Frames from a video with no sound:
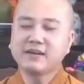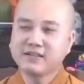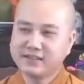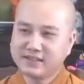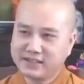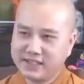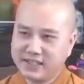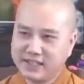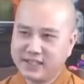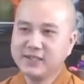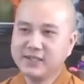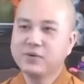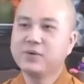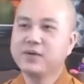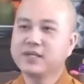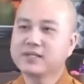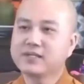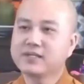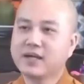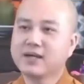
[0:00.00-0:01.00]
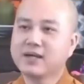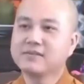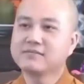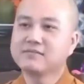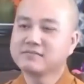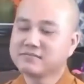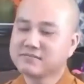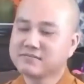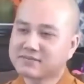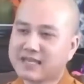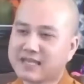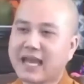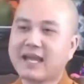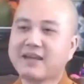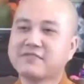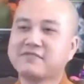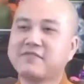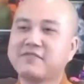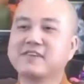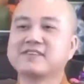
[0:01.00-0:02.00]
dĩ huyễn thân
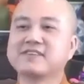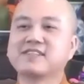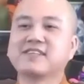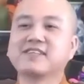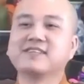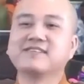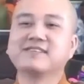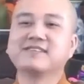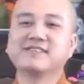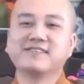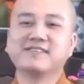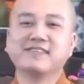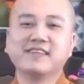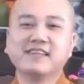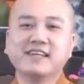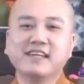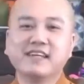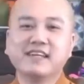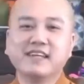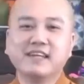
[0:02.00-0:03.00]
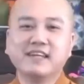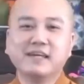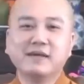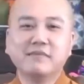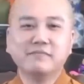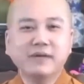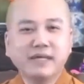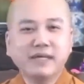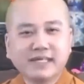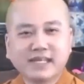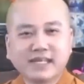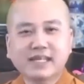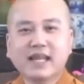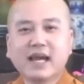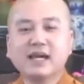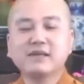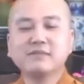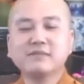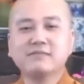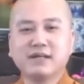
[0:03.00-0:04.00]
tác phật sự biết cái
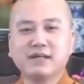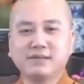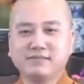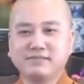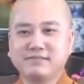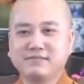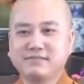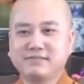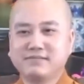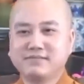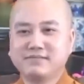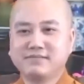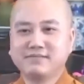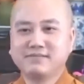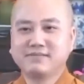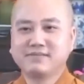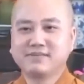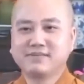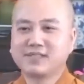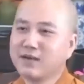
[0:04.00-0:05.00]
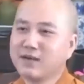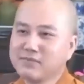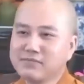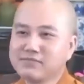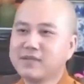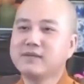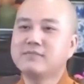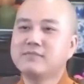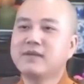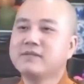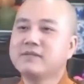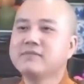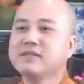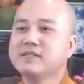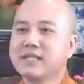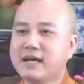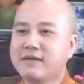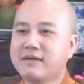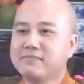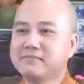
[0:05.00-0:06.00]
thân mình sống chỉ mấy
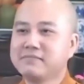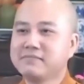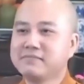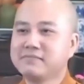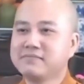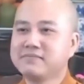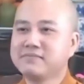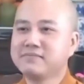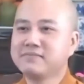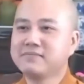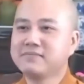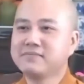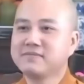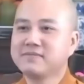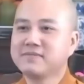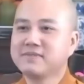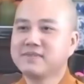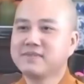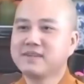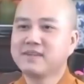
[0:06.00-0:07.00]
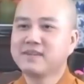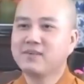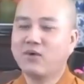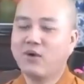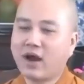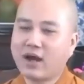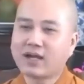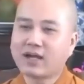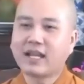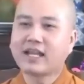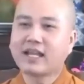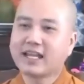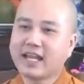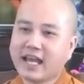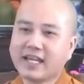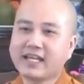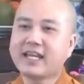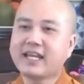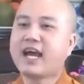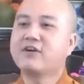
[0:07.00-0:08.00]
mươi năm hoặc là
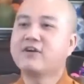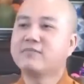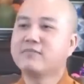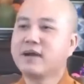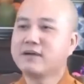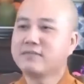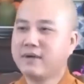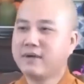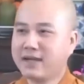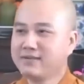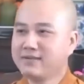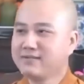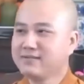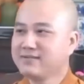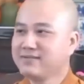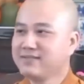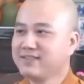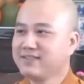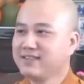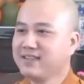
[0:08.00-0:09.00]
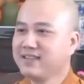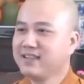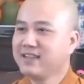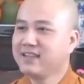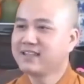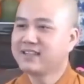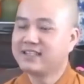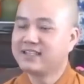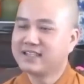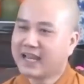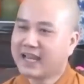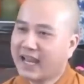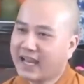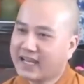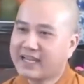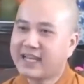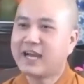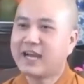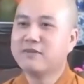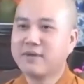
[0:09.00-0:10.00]
nay đau mai mạnh thì
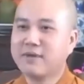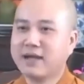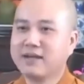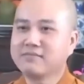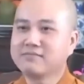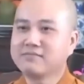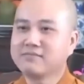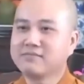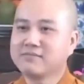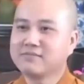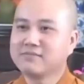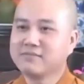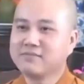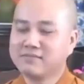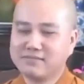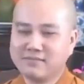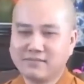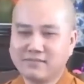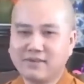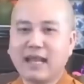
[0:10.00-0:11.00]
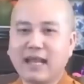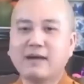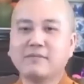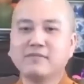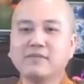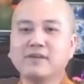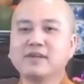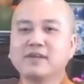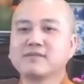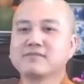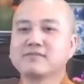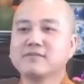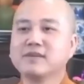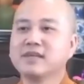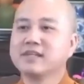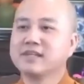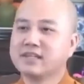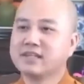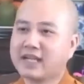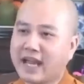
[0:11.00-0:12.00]
ngày nào mạnh làm việc
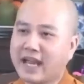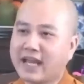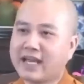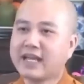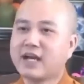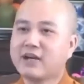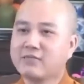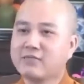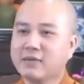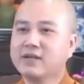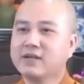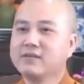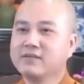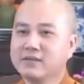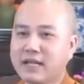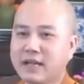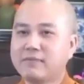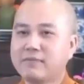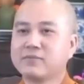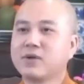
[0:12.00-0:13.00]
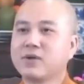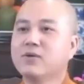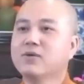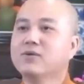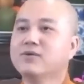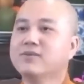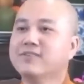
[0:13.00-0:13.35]
ngày nào bệnh nằm tu